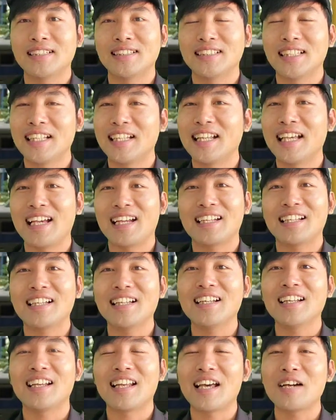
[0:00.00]
đinh lan nó
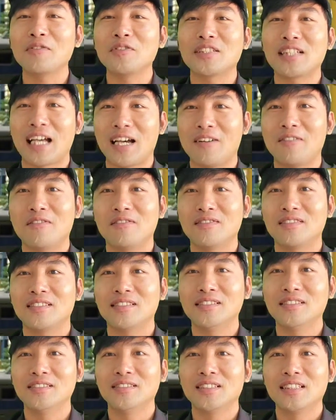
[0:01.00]
rất là láo xạo
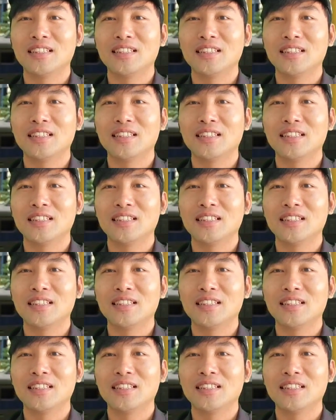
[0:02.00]
à,